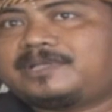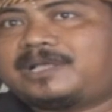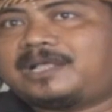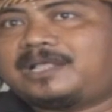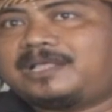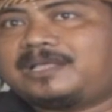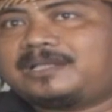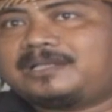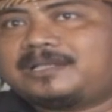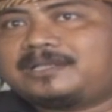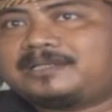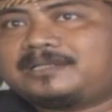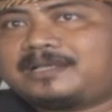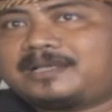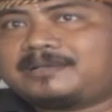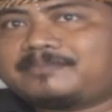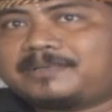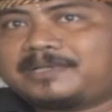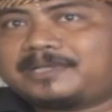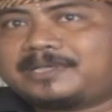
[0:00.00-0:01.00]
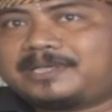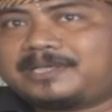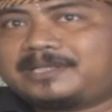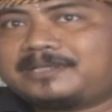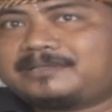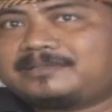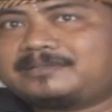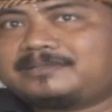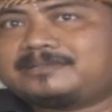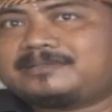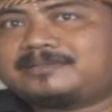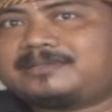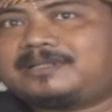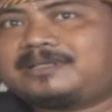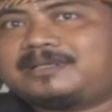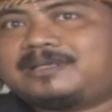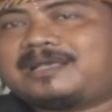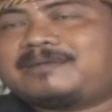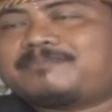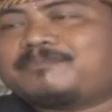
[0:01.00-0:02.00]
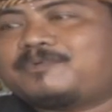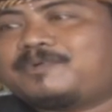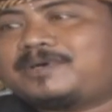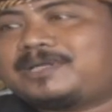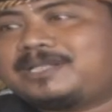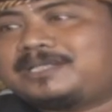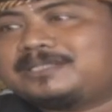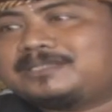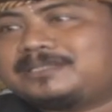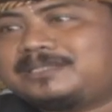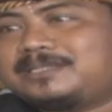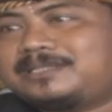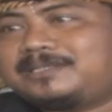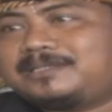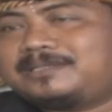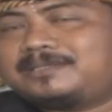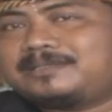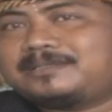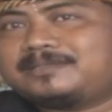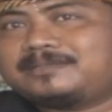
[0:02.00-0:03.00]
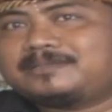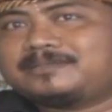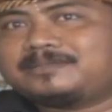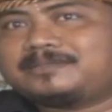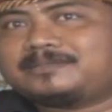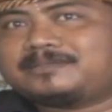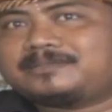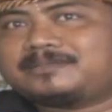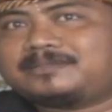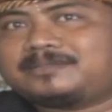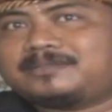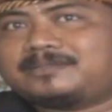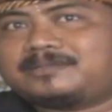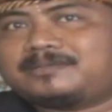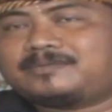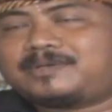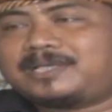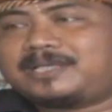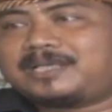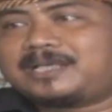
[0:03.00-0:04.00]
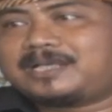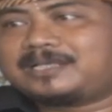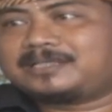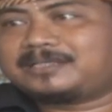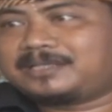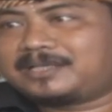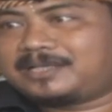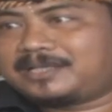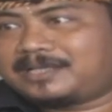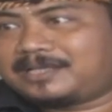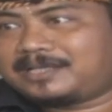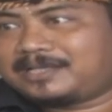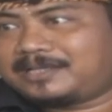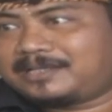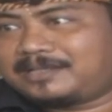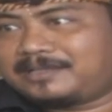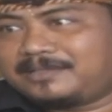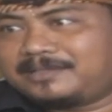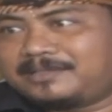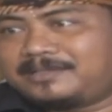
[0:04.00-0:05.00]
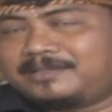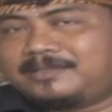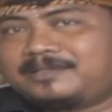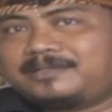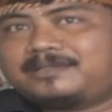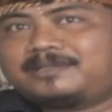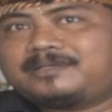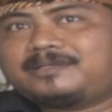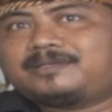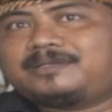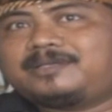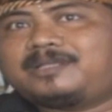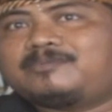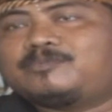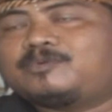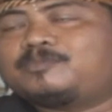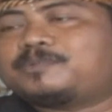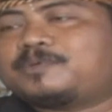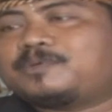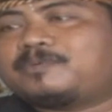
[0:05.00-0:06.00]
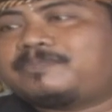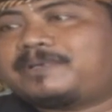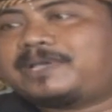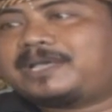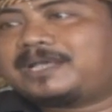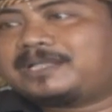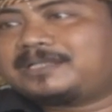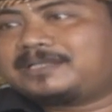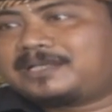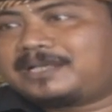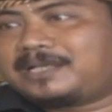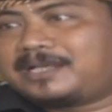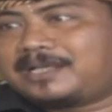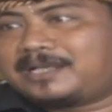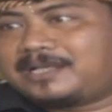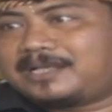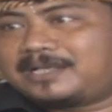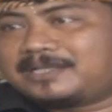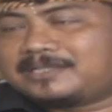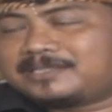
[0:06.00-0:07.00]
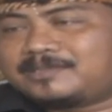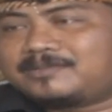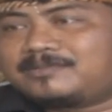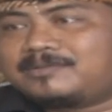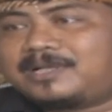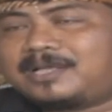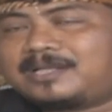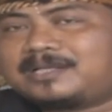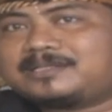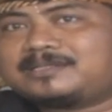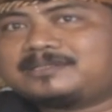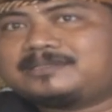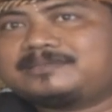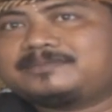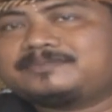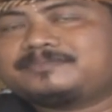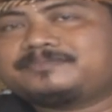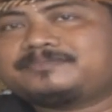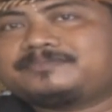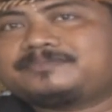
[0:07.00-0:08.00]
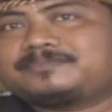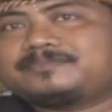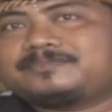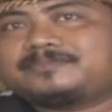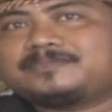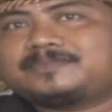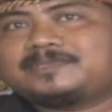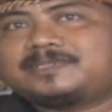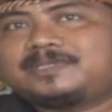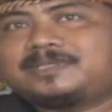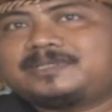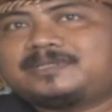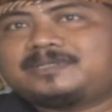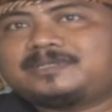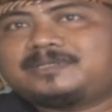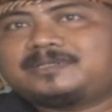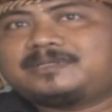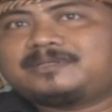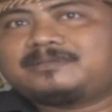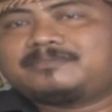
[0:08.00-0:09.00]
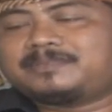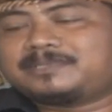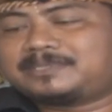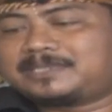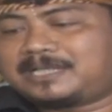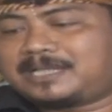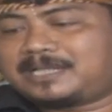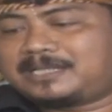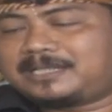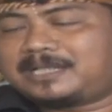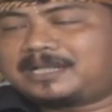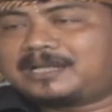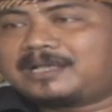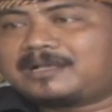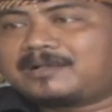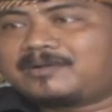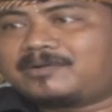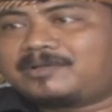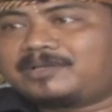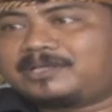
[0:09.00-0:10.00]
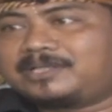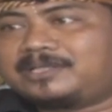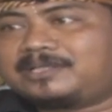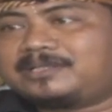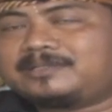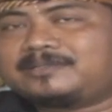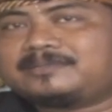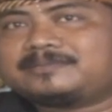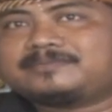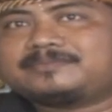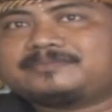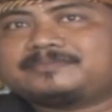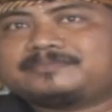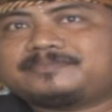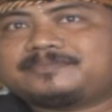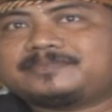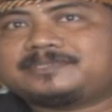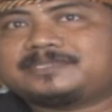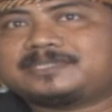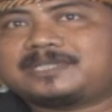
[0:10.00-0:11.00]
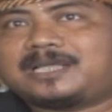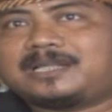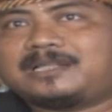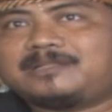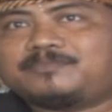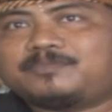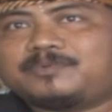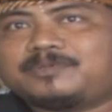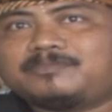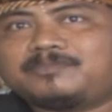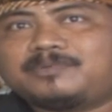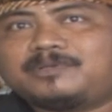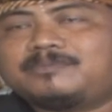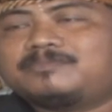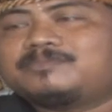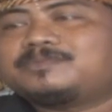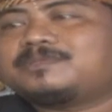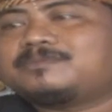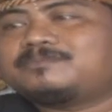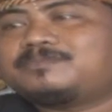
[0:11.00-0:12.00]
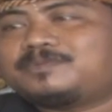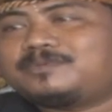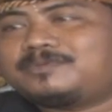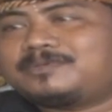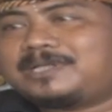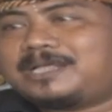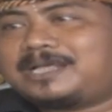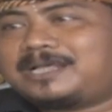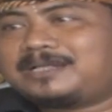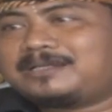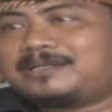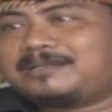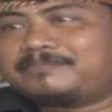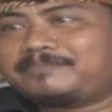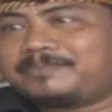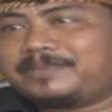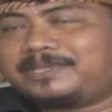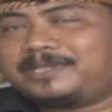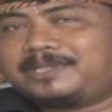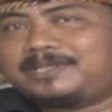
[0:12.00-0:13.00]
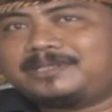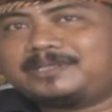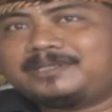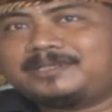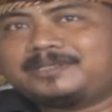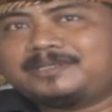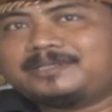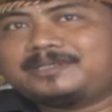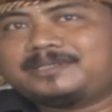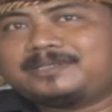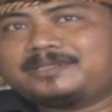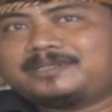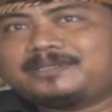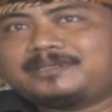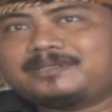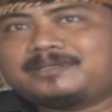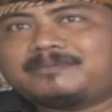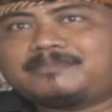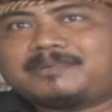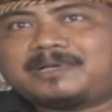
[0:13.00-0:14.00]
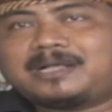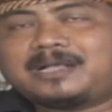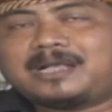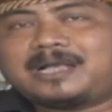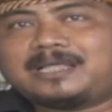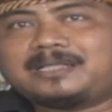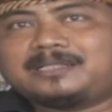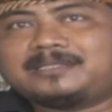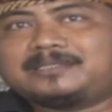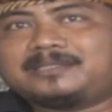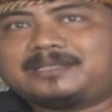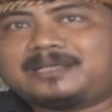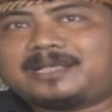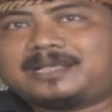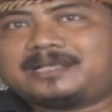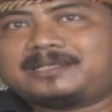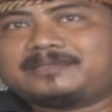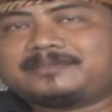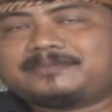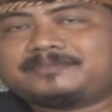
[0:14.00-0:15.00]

akhirnya Tiang mungkin lengkap mewarisi e, wayangnya ilmu topengannya setengkare bisa yang lakoni sekalipun belum sempurna tapi kebanggaan dia,